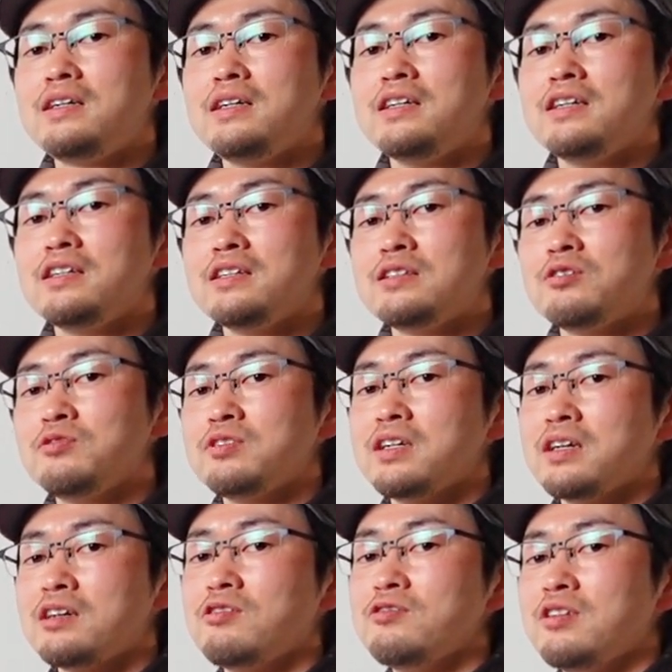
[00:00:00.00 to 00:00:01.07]
えー、当
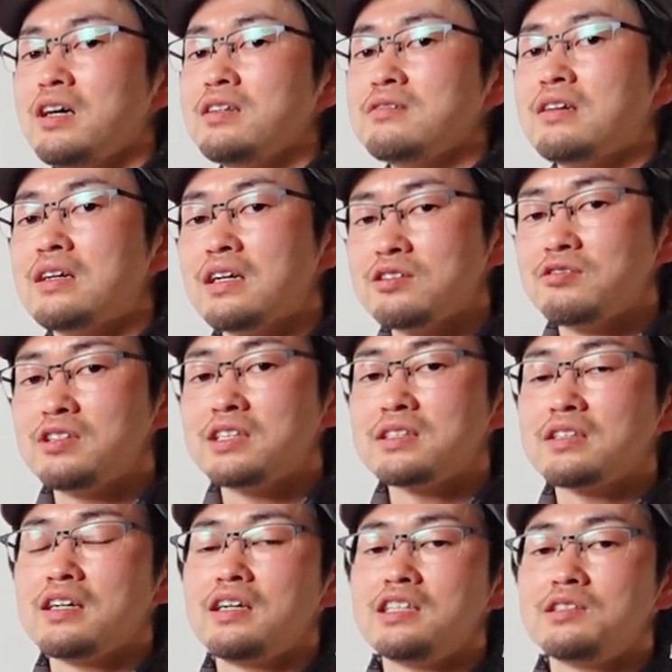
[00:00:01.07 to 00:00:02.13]
店がこの春から取り
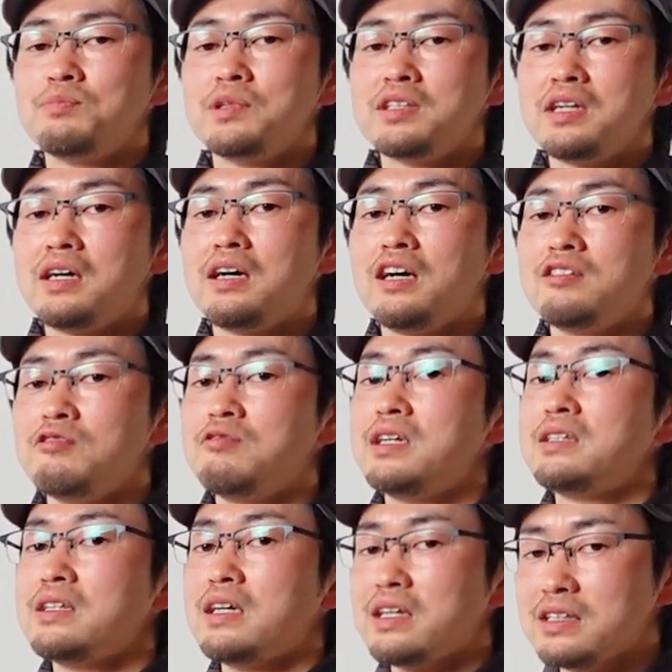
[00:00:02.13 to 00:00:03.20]
扱い始めた
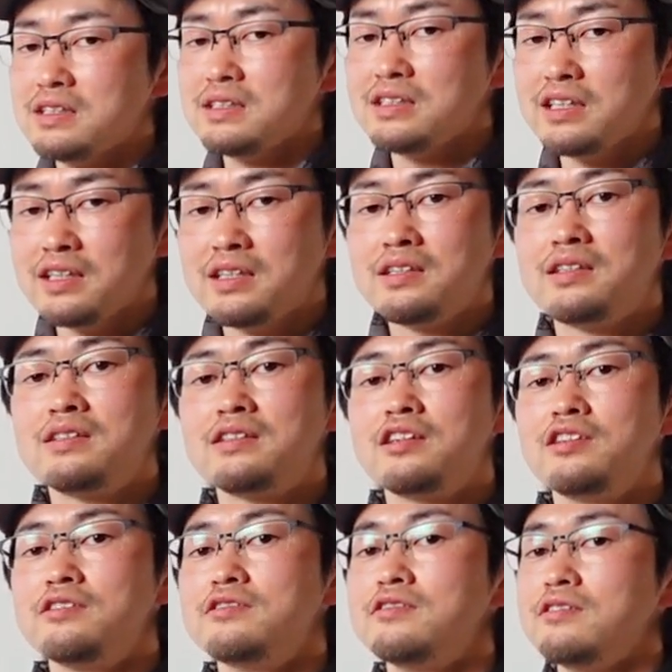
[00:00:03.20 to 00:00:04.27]
アンドワンダーですねって
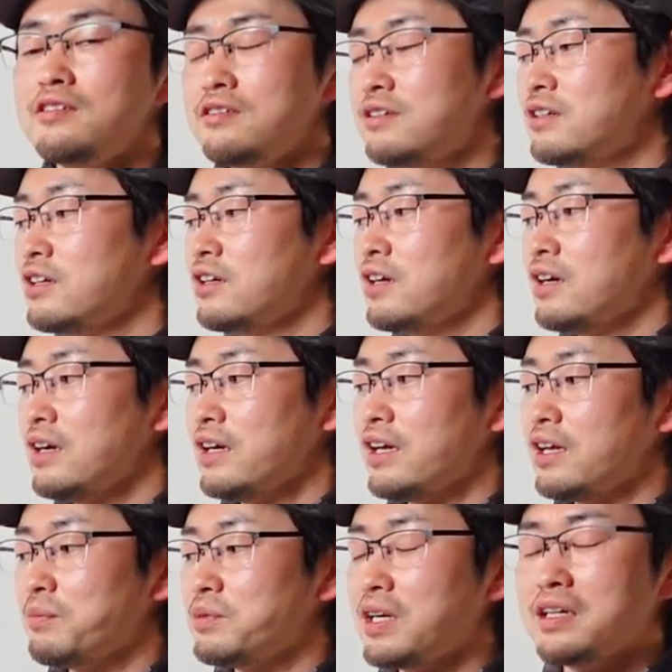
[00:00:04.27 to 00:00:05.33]
いう、
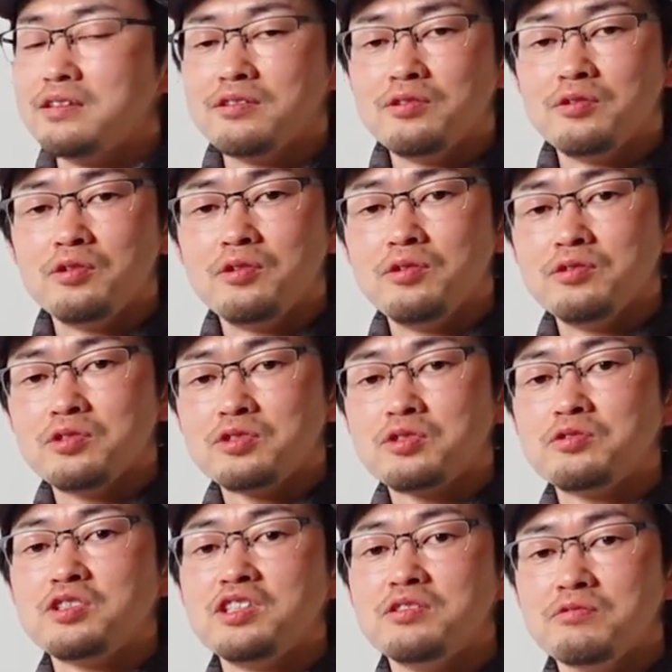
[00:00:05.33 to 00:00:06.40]
えー、ブランドの
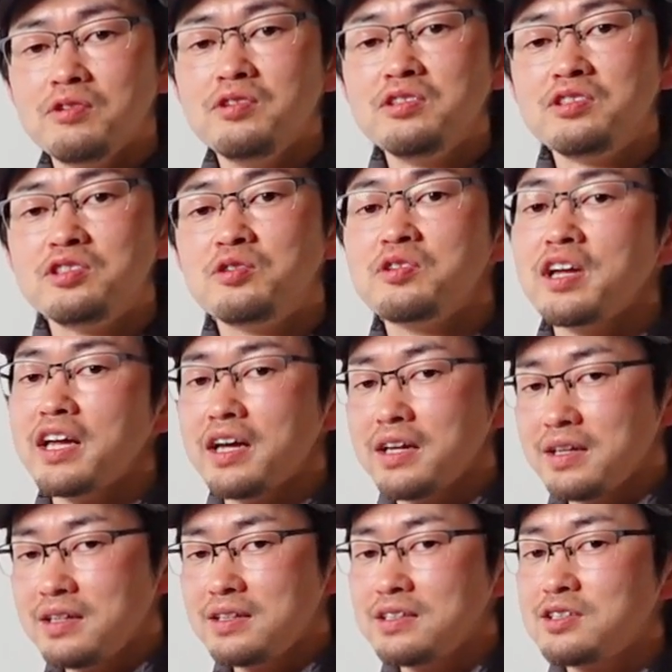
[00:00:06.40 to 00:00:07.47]
商品を上下
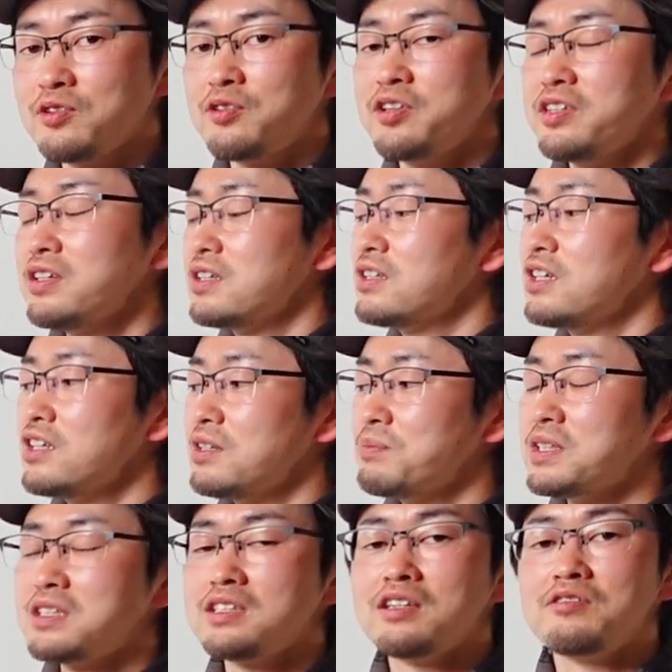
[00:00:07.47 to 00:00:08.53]
揃えてきてき
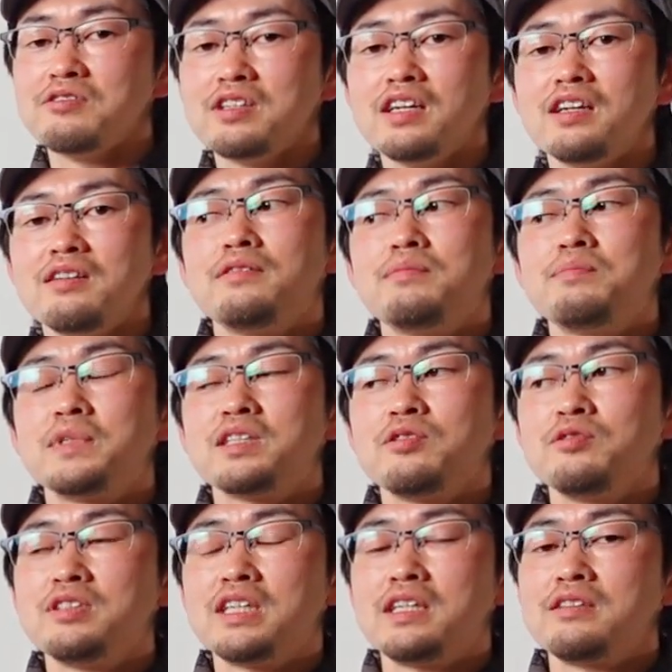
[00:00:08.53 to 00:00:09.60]
ましたので、まあ、
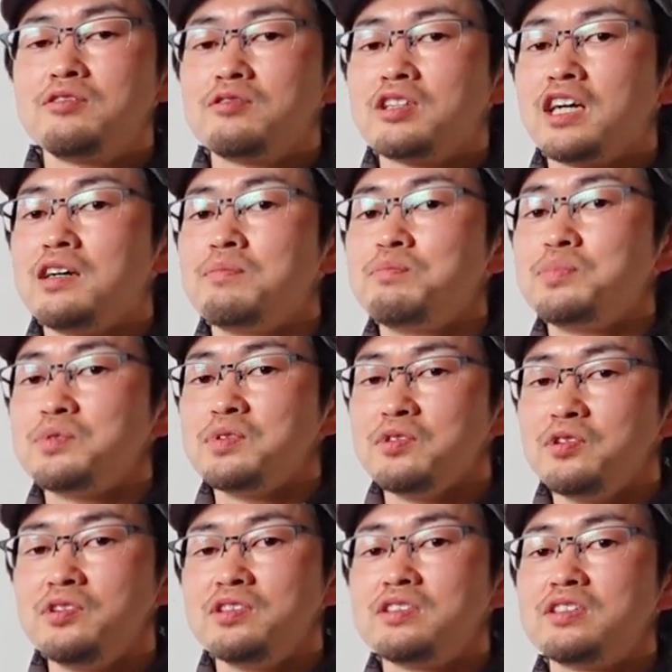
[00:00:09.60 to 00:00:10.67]
登山とキャンプ
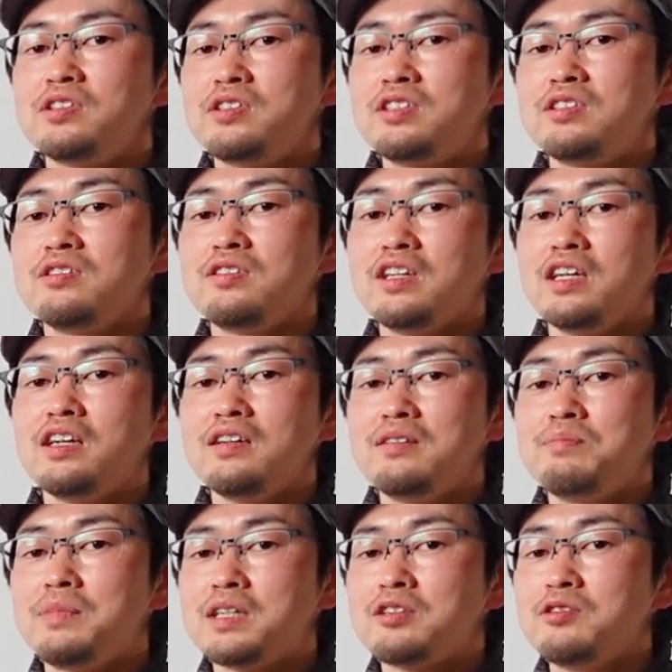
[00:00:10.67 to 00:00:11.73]
とそれぞれ、
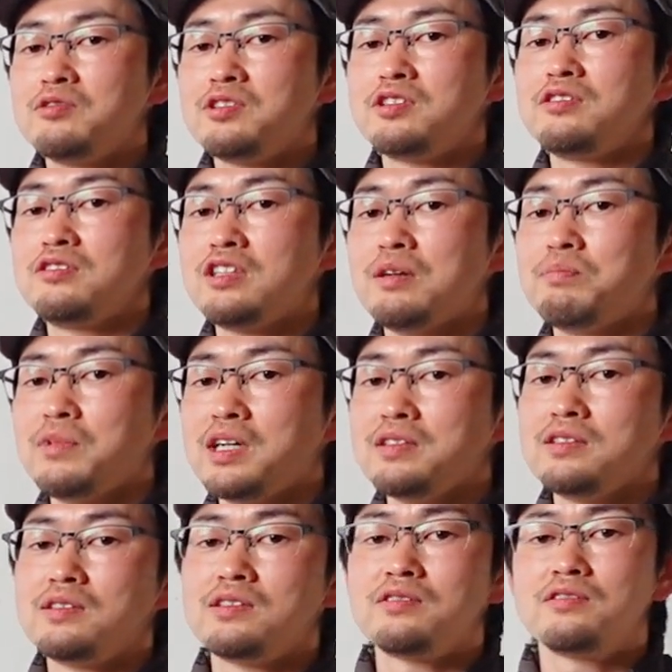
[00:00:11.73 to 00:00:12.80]
ま共通点もあ
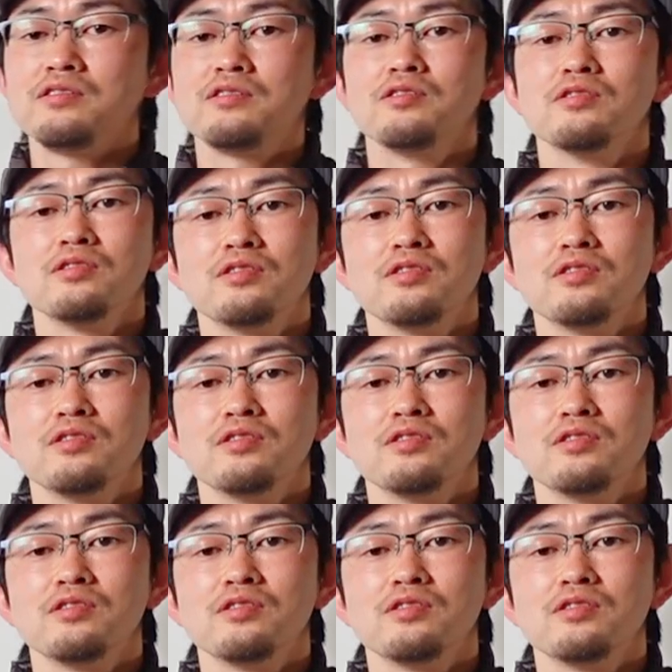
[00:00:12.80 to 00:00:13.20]
りつつ